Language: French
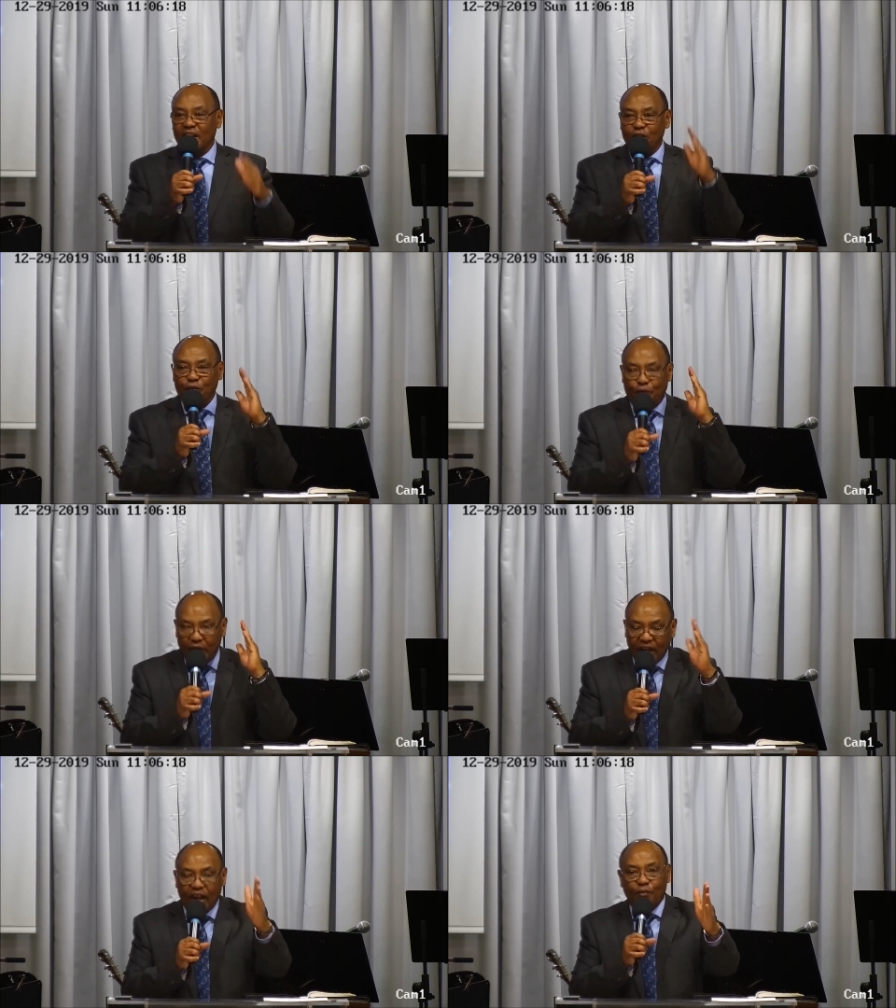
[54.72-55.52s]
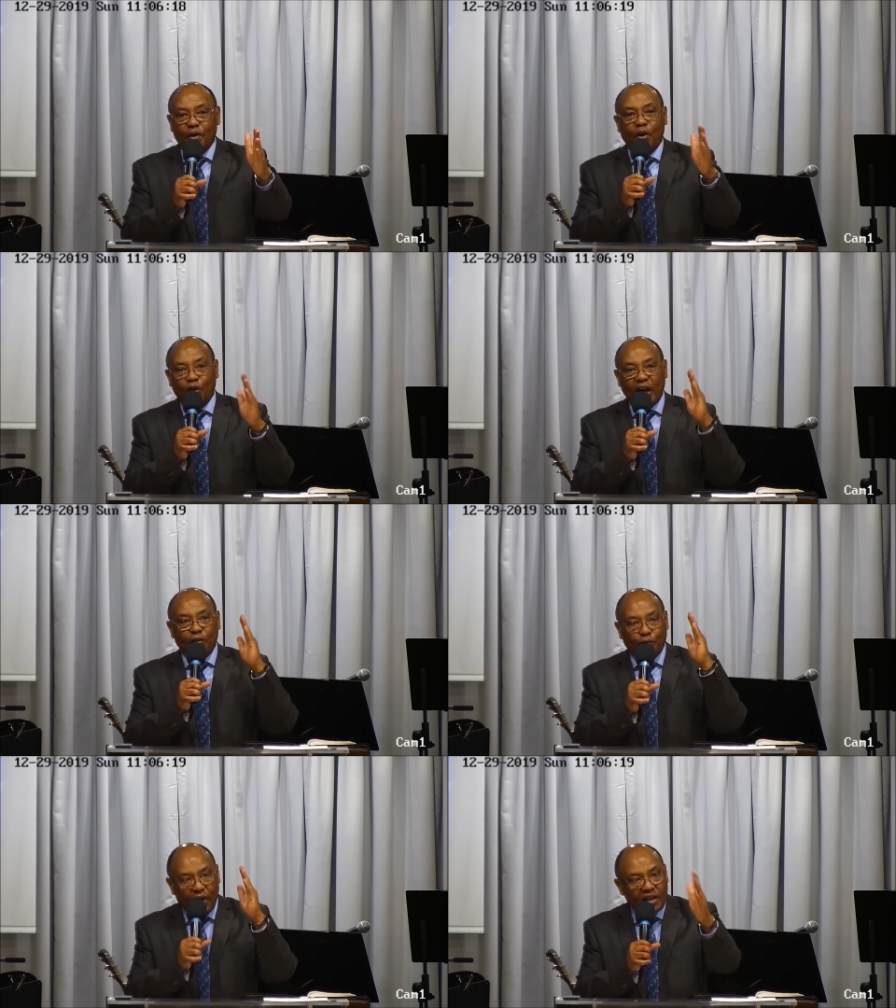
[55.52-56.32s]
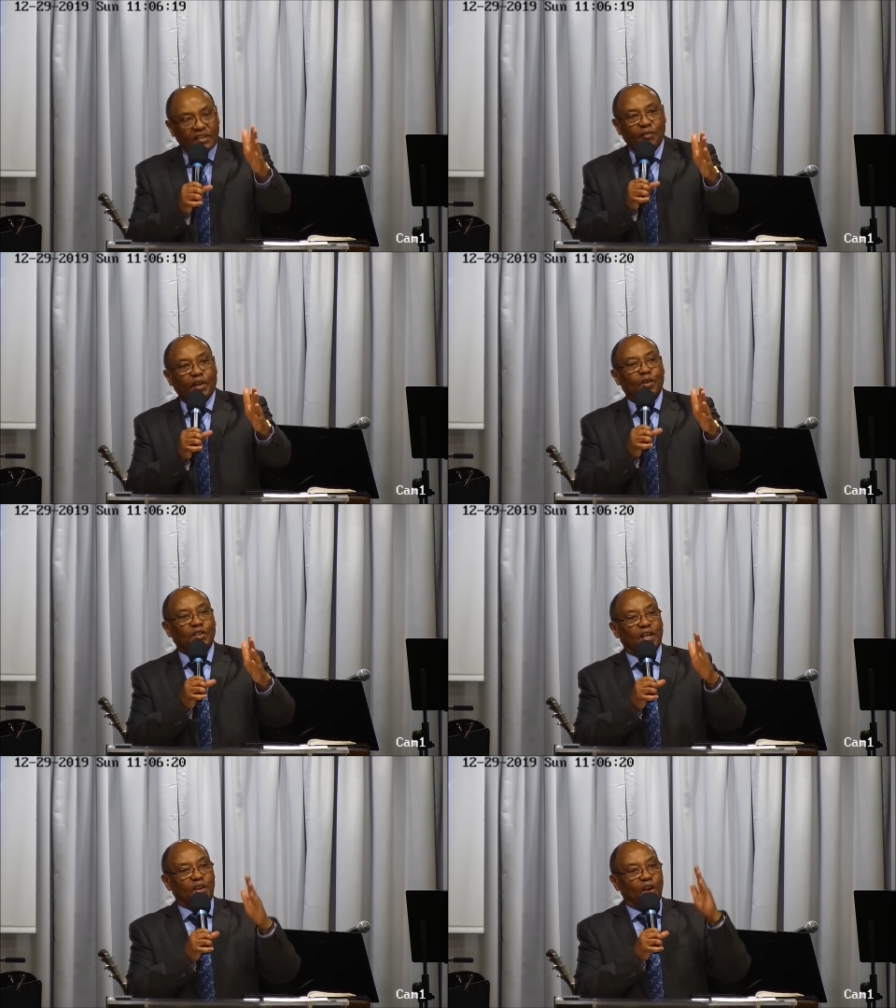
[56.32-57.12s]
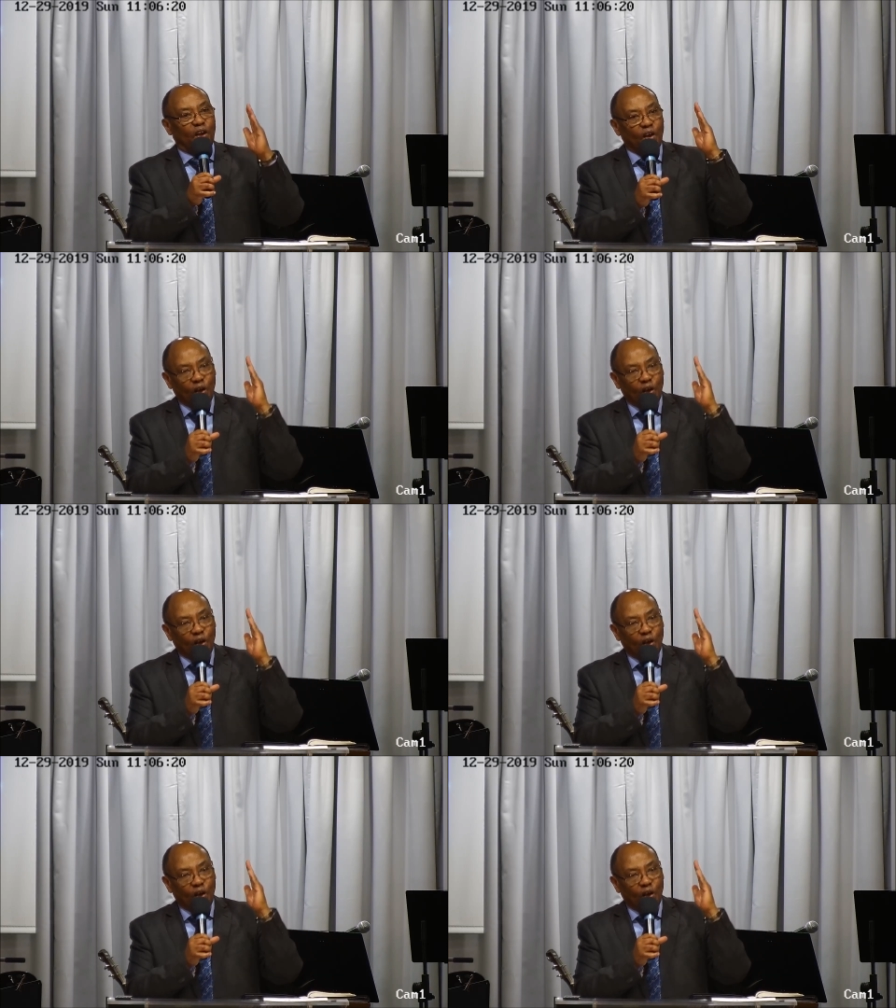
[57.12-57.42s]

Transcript: Vers l'avant. On avance avec le Seigneur,